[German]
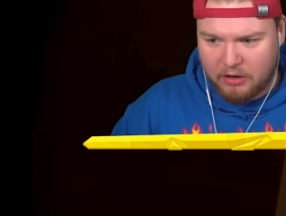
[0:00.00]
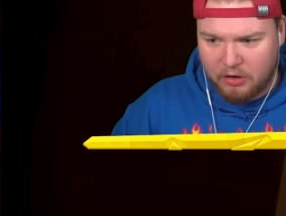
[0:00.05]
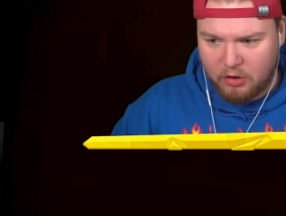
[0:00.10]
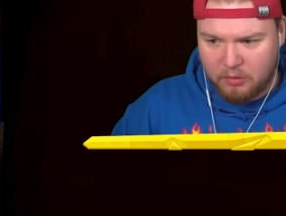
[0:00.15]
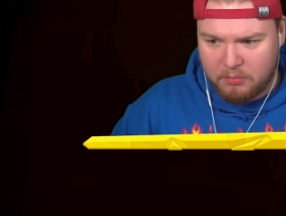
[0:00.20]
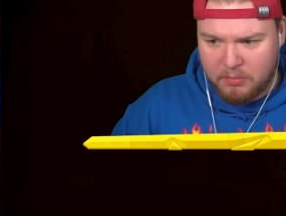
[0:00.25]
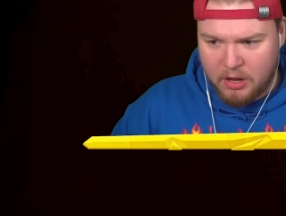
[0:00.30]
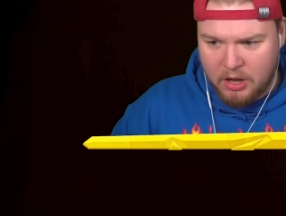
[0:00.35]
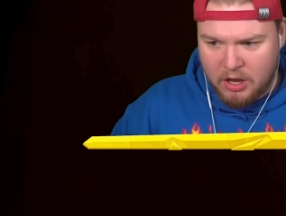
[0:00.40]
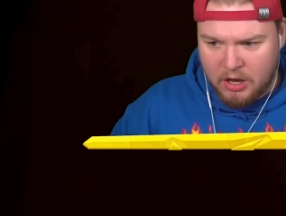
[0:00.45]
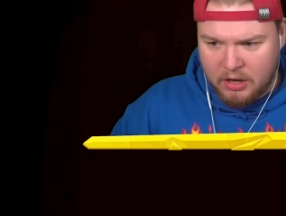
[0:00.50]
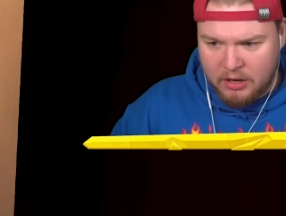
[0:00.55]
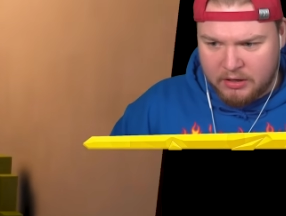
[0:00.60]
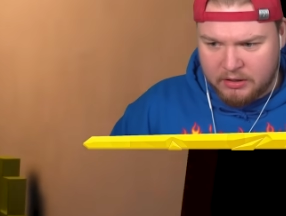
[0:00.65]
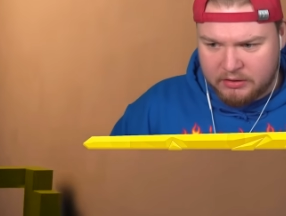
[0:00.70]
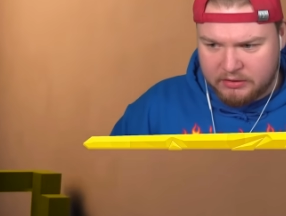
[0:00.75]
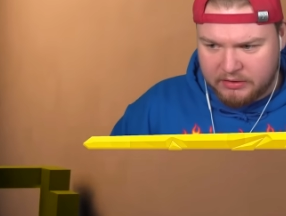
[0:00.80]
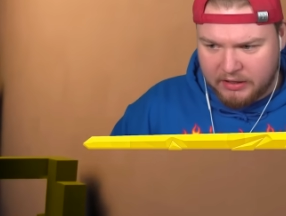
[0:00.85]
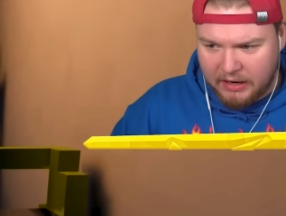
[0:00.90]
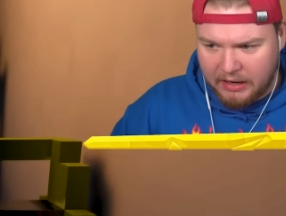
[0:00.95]
Raum?
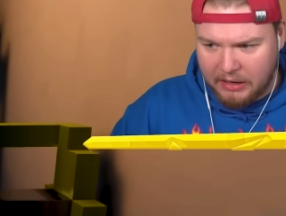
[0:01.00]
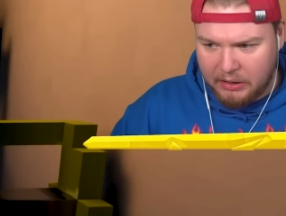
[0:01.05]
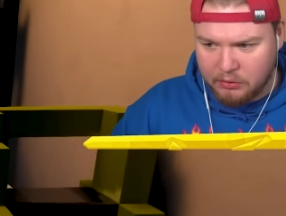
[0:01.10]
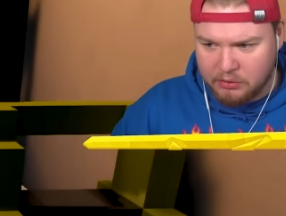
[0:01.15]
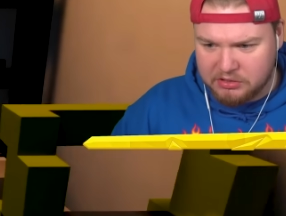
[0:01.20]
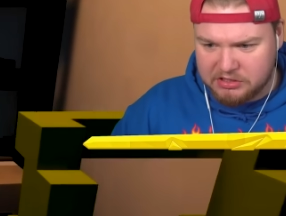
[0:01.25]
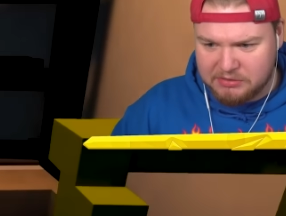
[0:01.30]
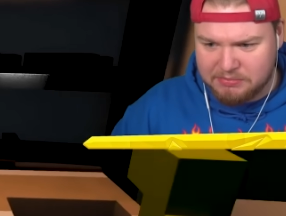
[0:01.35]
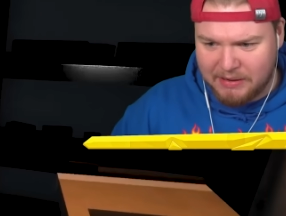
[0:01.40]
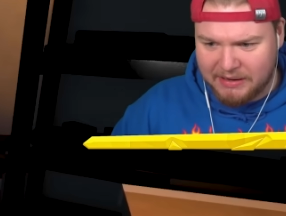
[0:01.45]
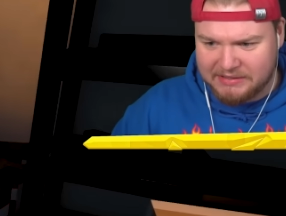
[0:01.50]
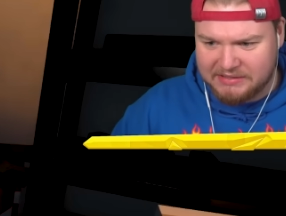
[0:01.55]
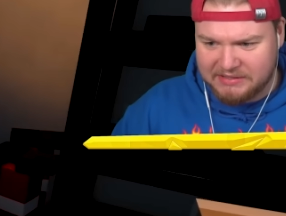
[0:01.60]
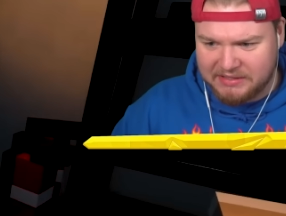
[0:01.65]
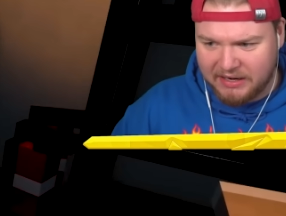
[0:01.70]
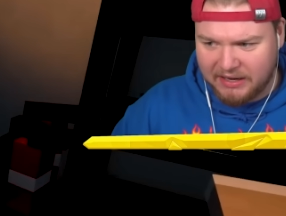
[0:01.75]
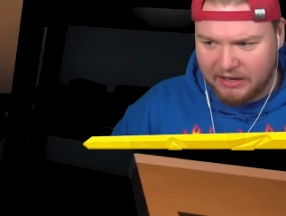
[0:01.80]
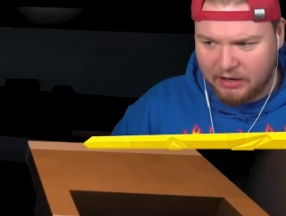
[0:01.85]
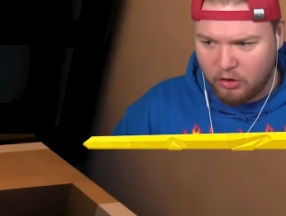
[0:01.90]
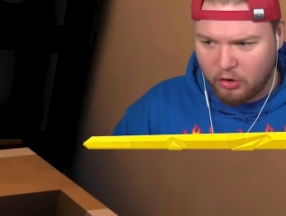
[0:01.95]
Der
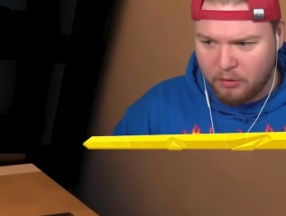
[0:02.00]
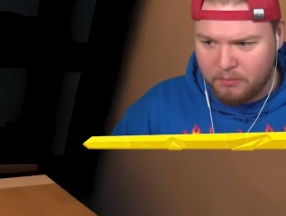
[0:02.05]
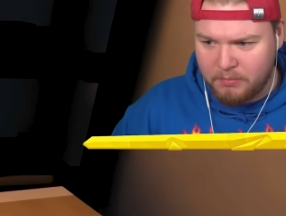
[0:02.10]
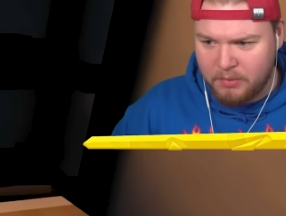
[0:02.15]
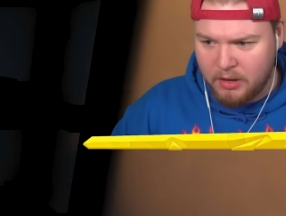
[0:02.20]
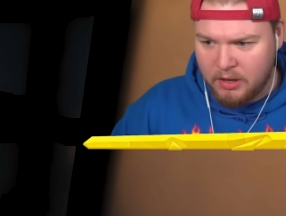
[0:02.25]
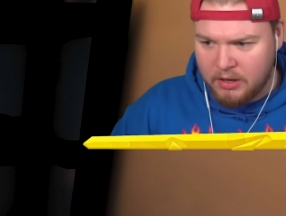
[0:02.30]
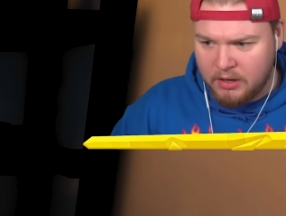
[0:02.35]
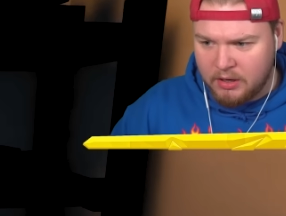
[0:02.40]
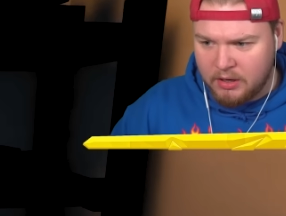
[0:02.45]
Hausmeisterraum?